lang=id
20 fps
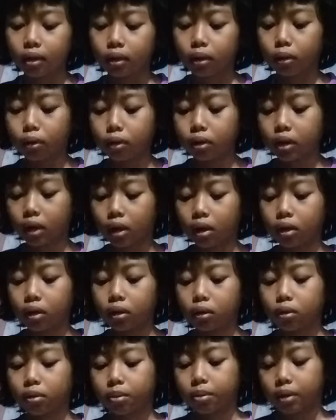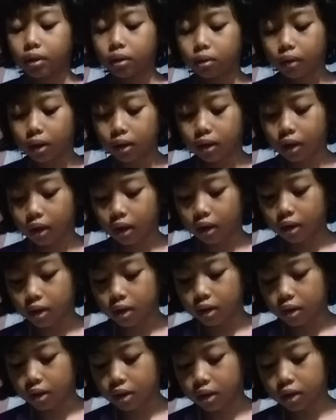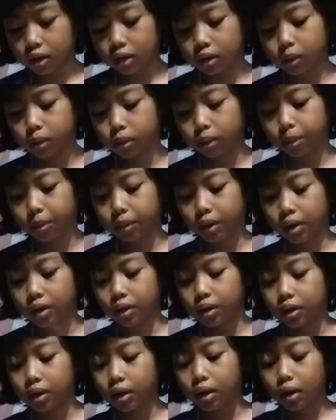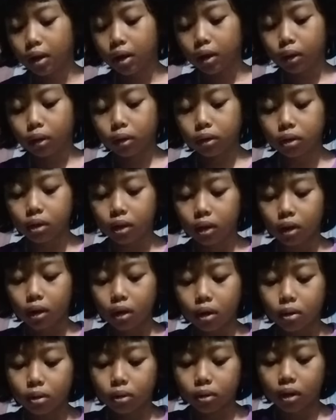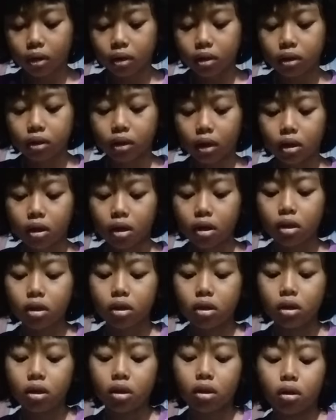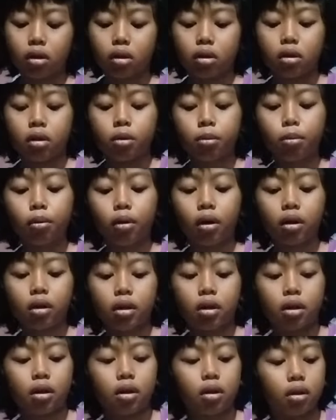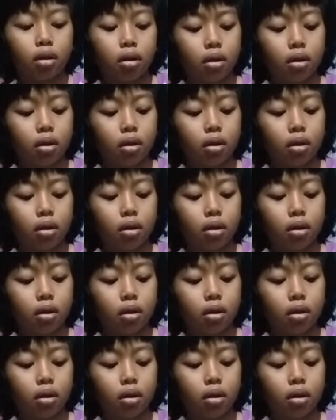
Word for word: terus cara ditutupnya tuh ada kayak gini ya jadi tutup kayak gini terus udah sisanya di sini di uangnya